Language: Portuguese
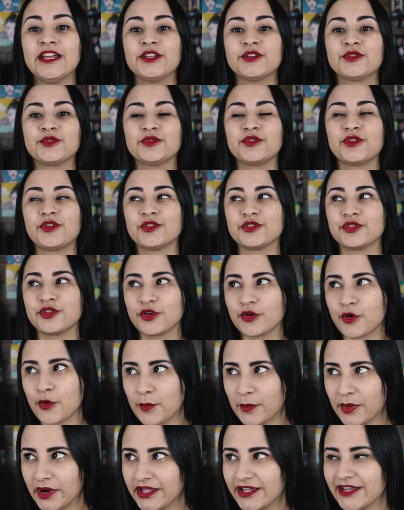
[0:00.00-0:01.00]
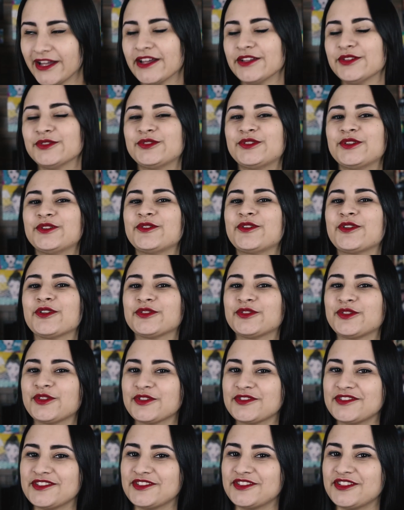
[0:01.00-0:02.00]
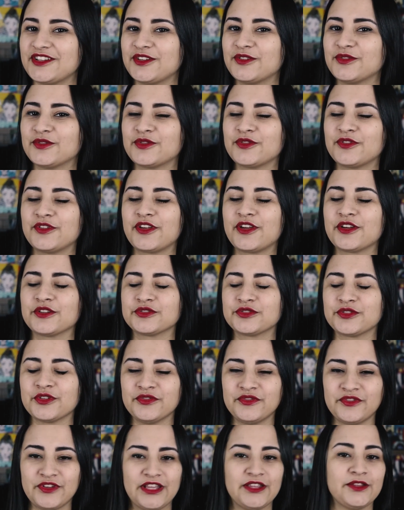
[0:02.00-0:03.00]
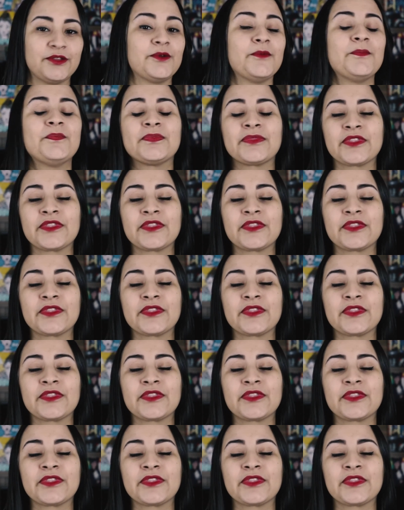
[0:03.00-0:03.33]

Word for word: tudo que eu tô acompanhando, tudo que eu tô assistindo, tudo que eu tô vendo.